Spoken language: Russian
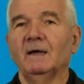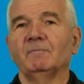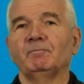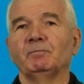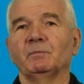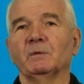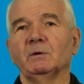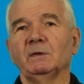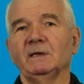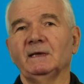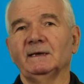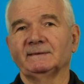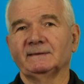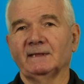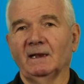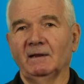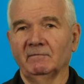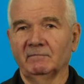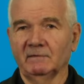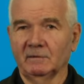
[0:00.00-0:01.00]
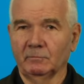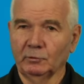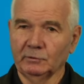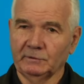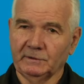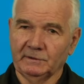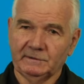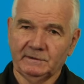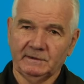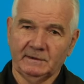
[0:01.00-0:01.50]
Но если вы
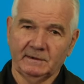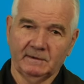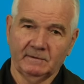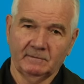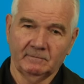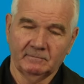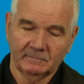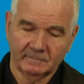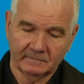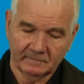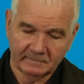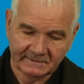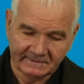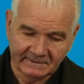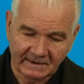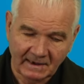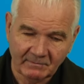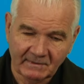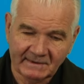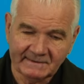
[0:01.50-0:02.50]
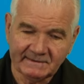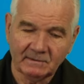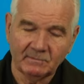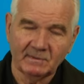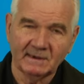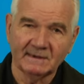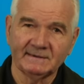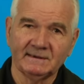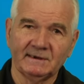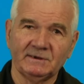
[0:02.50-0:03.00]
будете сами
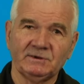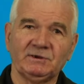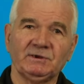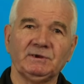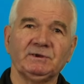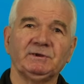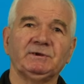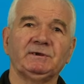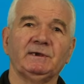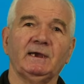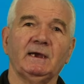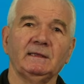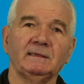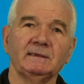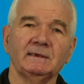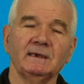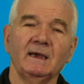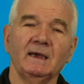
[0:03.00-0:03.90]
себя защищать,